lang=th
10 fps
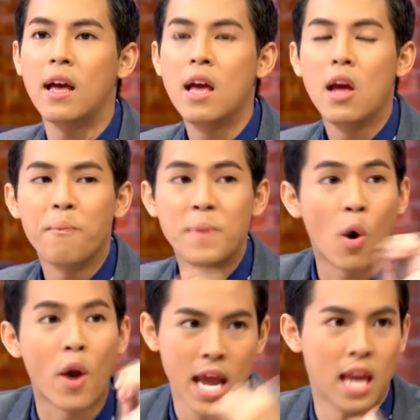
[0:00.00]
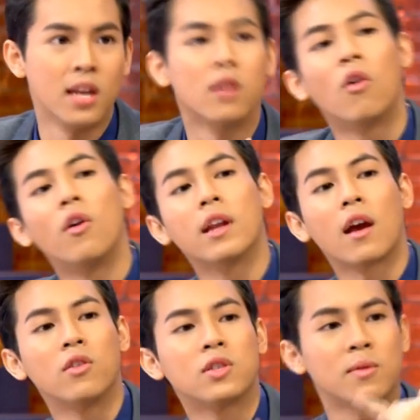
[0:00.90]
ว่ามีคนเห็น1 คน
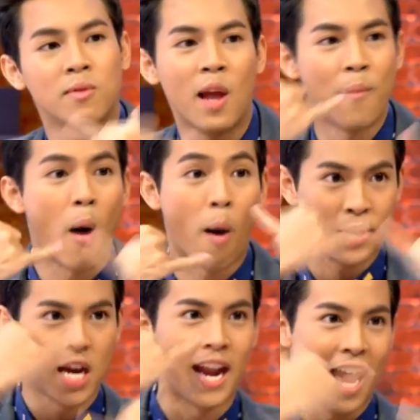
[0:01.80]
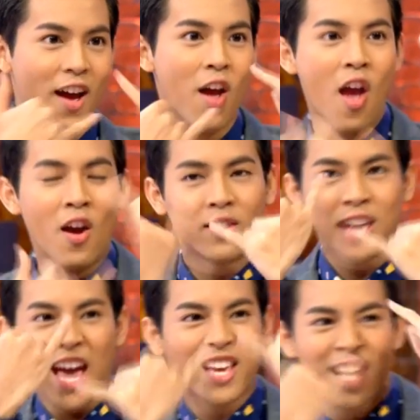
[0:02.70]
เนี่ยเขาจะเริ่มล้อ
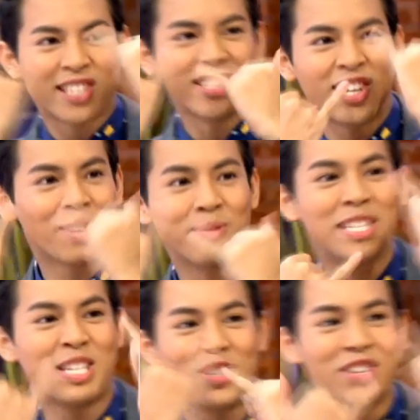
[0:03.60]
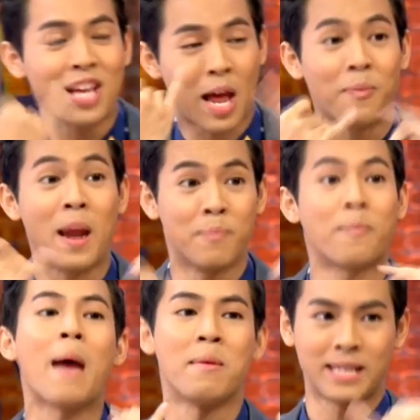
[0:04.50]
แกฉันเจอนี่อันนี้
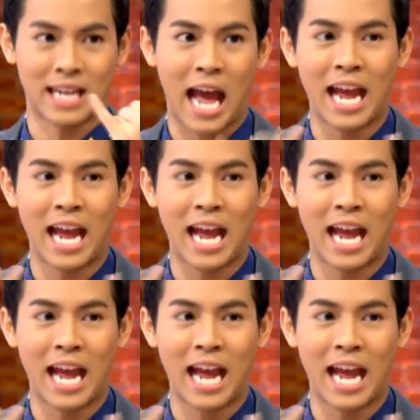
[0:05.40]
แปลเป็นภา